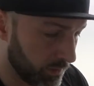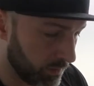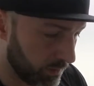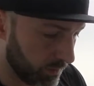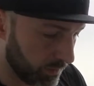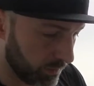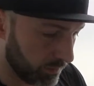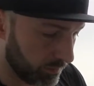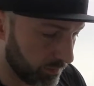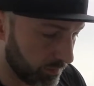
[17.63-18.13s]

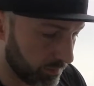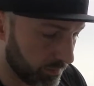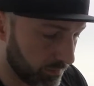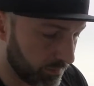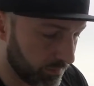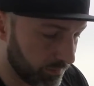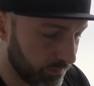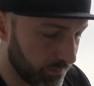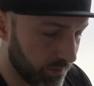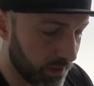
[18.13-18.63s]
Ähm,
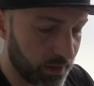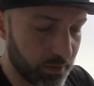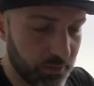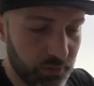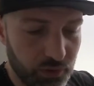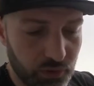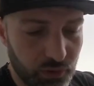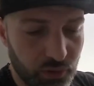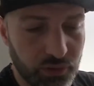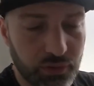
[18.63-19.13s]
er hat
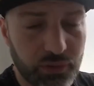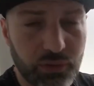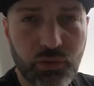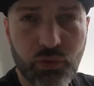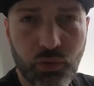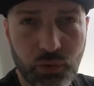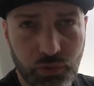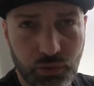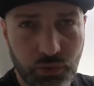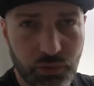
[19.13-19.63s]
nämlich noch einen
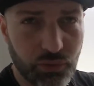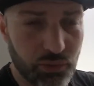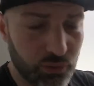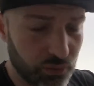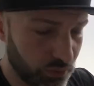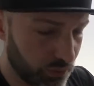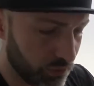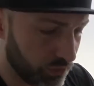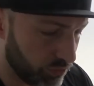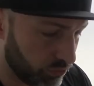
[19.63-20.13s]
Kunden
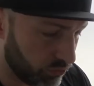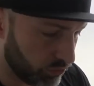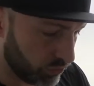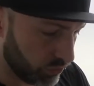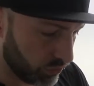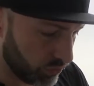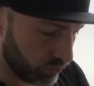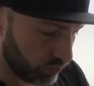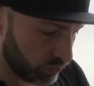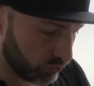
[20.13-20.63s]
und
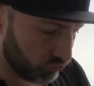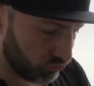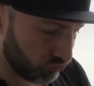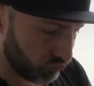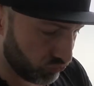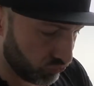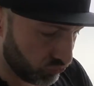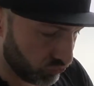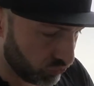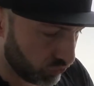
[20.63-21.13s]

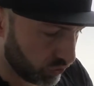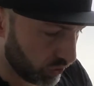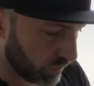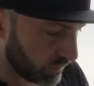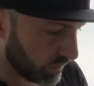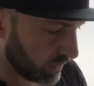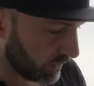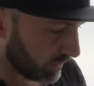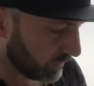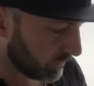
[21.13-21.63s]
die
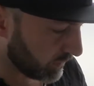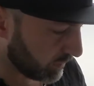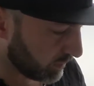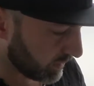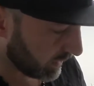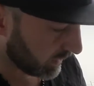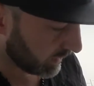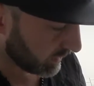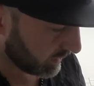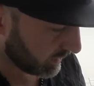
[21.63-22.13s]
Zeit verbringe